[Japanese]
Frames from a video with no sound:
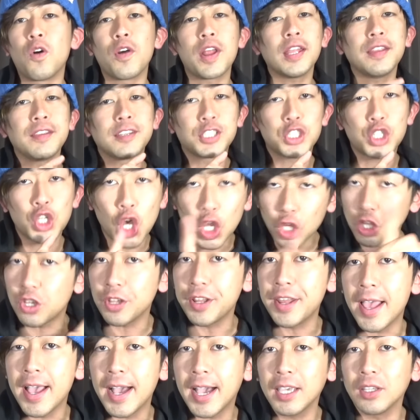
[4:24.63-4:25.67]
これちょっと
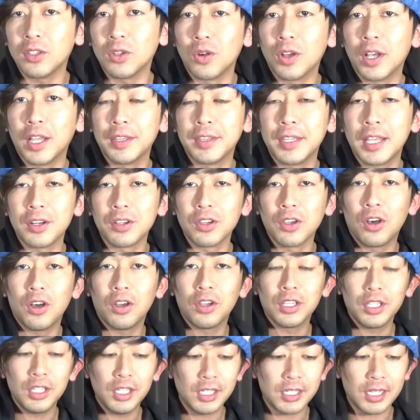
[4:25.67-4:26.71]
長い動画になる
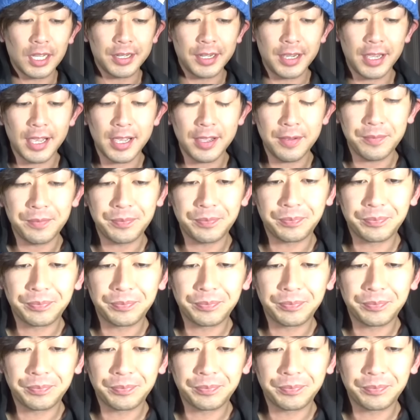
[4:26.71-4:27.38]
よ。いいかな。